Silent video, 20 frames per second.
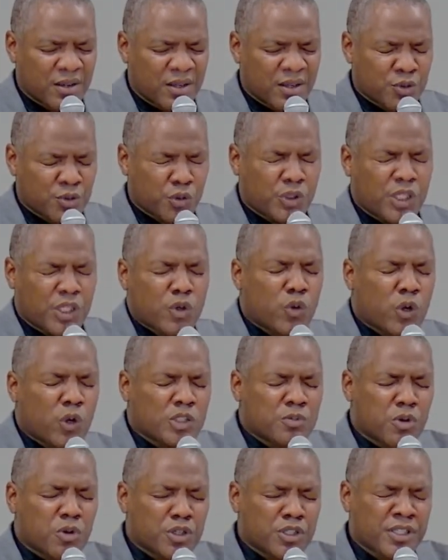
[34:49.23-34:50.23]
Ce
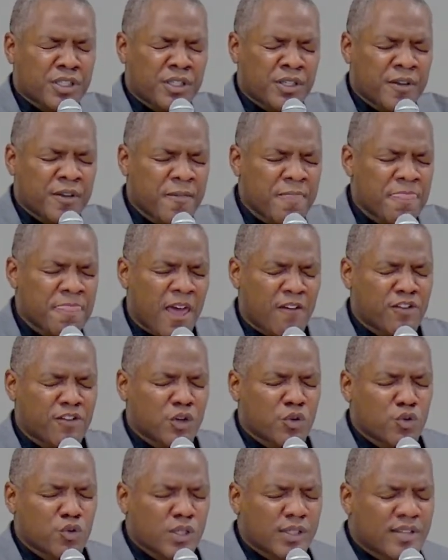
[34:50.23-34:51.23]
découragement qui a fait
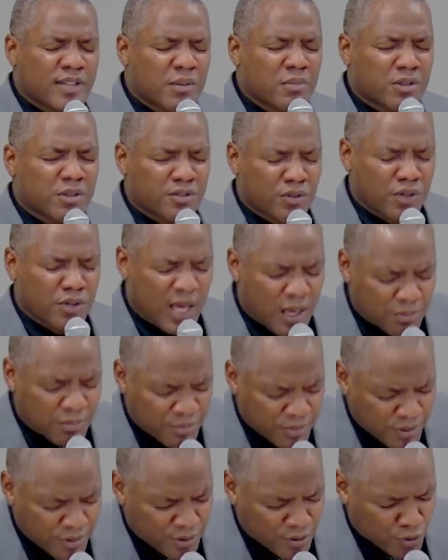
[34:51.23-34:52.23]
couler tellement de larmes
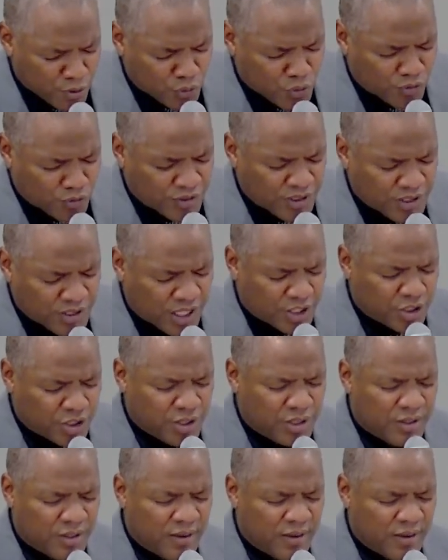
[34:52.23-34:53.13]
sur ton visage